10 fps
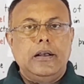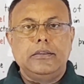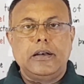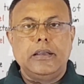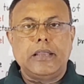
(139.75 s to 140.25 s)

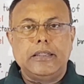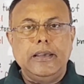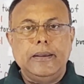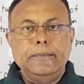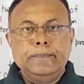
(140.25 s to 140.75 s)
अंतर्गत आते
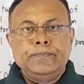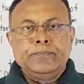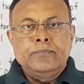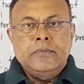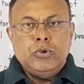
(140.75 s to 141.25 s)
हैं
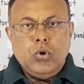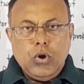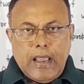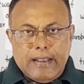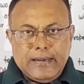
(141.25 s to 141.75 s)

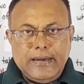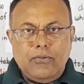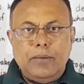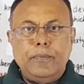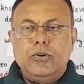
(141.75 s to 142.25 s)
तो ऐसे
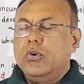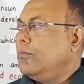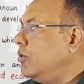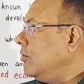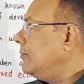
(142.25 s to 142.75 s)
डेवलपमेंट को
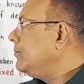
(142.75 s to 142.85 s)
हम लोग